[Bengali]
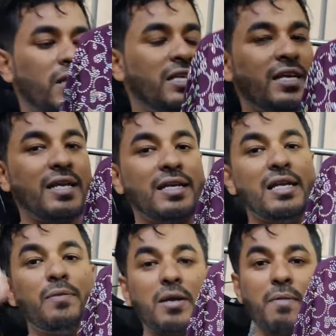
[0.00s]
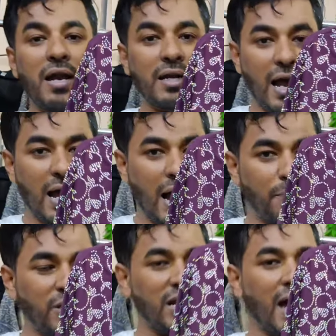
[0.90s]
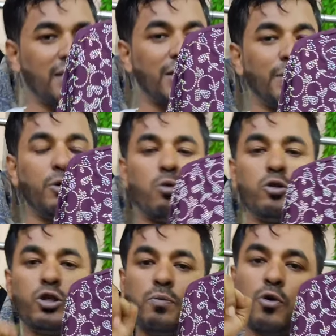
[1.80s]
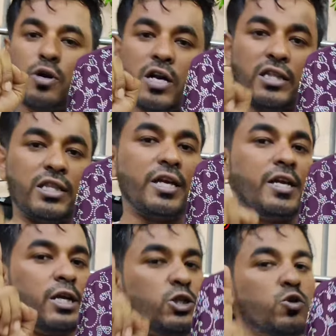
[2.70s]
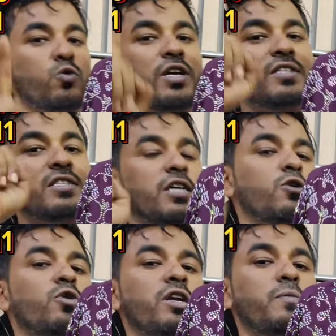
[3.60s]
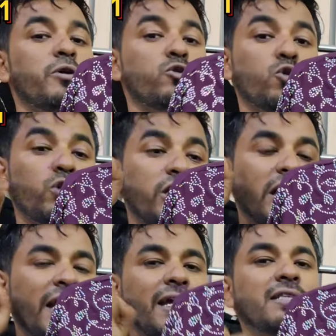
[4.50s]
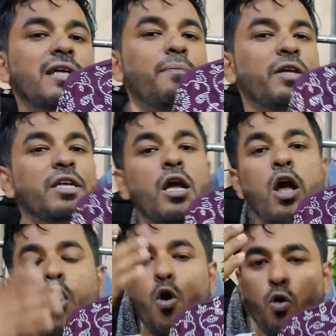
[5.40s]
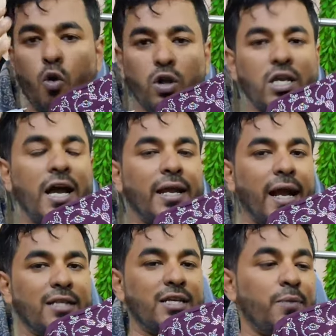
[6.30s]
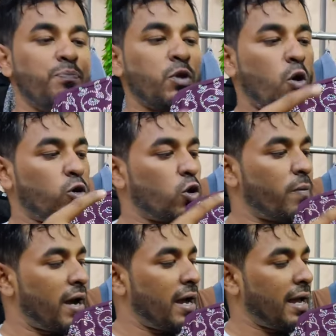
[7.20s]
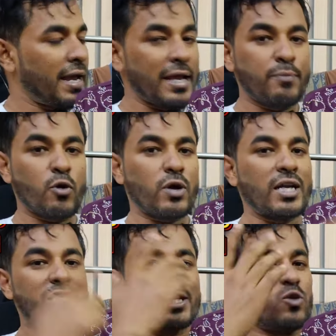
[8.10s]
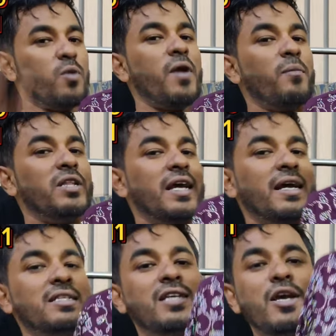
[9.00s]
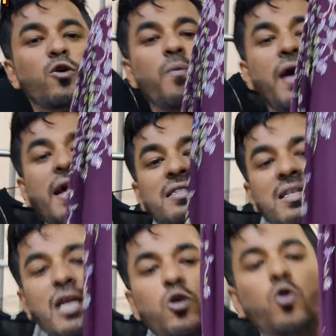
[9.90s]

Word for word: আপনাদেরকে ডেলিভারি ম্যান আপনাদের হাতে দিবে অবশ্যই বোরখাটা দেখে শুনে চেক করে নেবেন যদি দেখেন যে আপনাদের কথায় কাজে অথবা এই বোরখাটা যেরকম আমরা দেখাচ্ছি এরকম অ্যাজ লাইক